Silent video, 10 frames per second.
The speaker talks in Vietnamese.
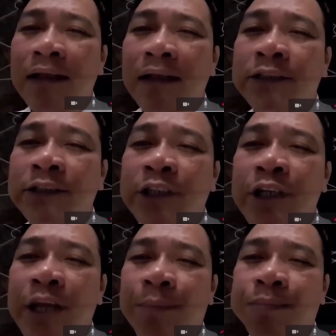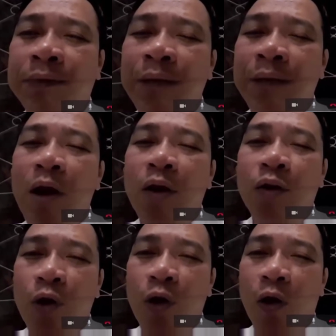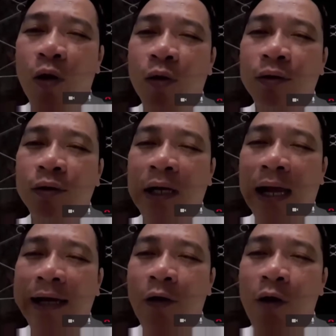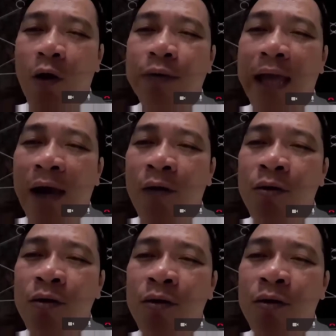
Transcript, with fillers: sứ điệp tin mừng cứu độ tức là đạo công giáo